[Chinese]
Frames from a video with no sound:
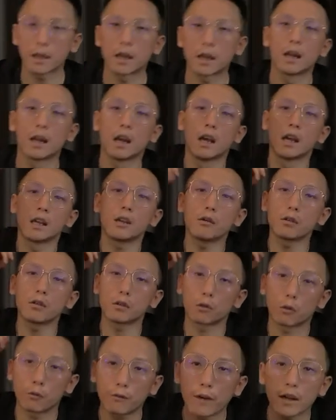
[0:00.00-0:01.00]
当年我
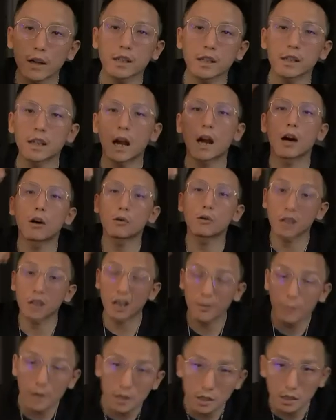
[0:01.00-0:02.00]
刚进公司的时
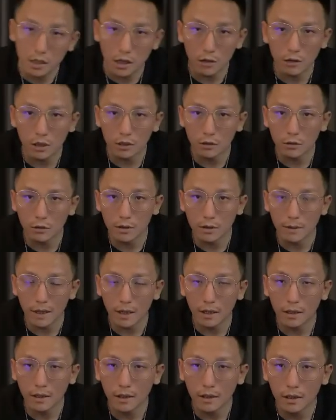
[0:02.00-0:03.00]
候，我老板
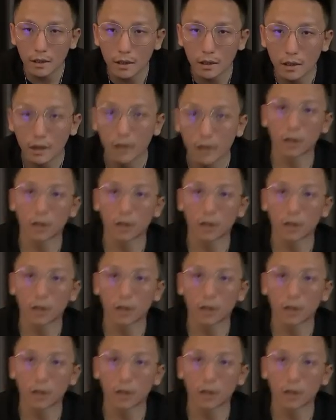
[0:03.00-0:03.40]
的老板。